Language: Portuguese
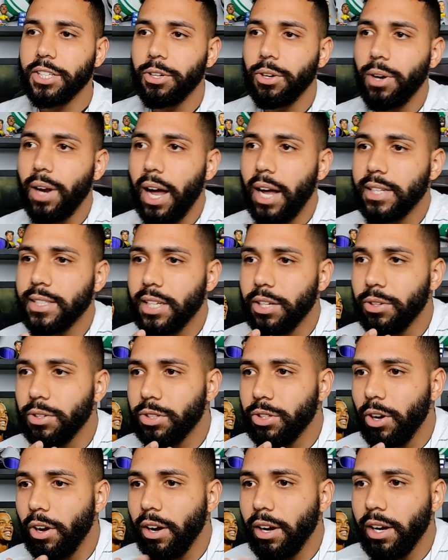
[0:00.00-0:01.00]
que o Lázaro
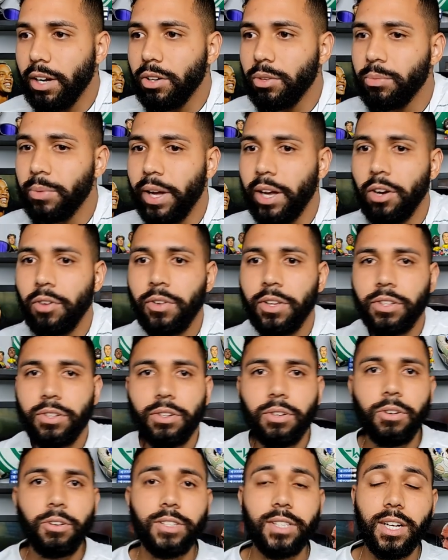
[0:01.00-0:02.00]
toca no meio. O
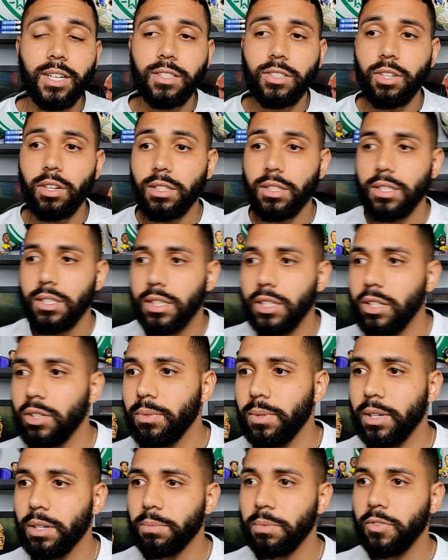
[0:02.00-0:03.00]
Vitor Hugo tá sozinho,
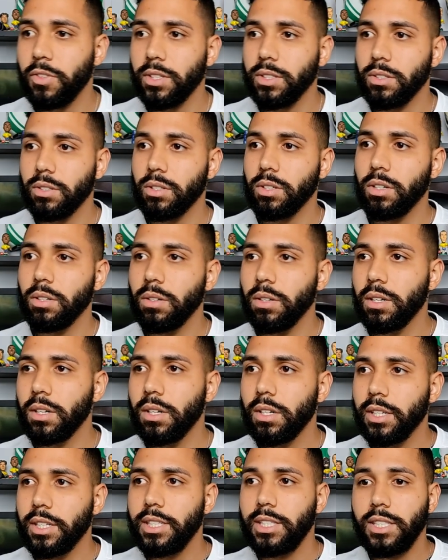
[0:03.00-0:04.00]
mano, pra fazer o gol.
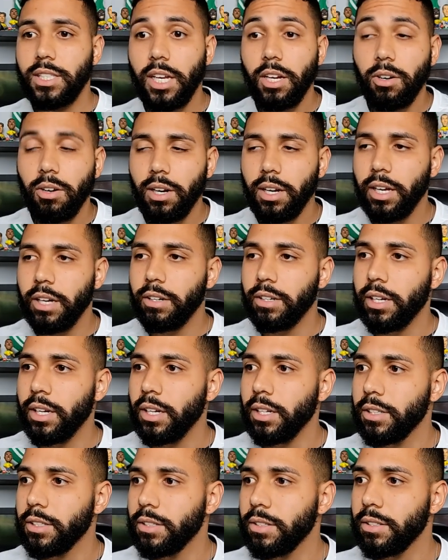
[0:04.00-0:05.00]
E sem goleiro,
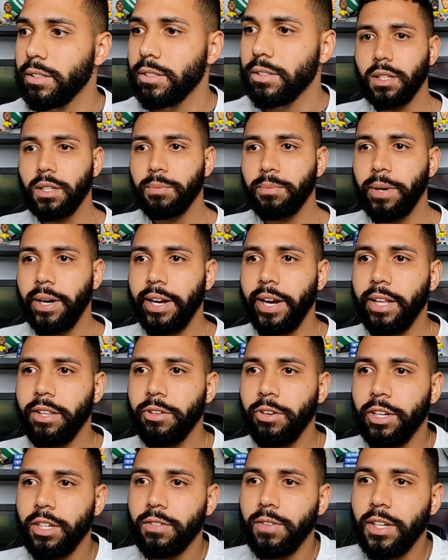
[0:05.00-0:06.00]
né? Marinho é
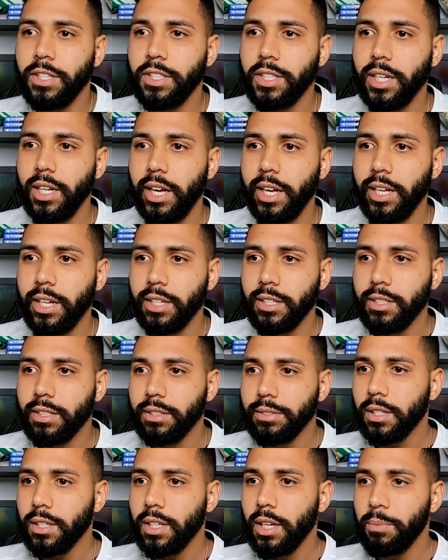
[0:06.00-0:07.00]
doido, vai estar daí.
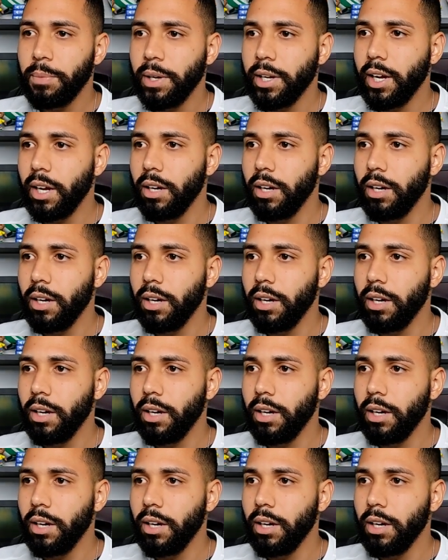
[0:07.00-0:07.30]
Ainda bem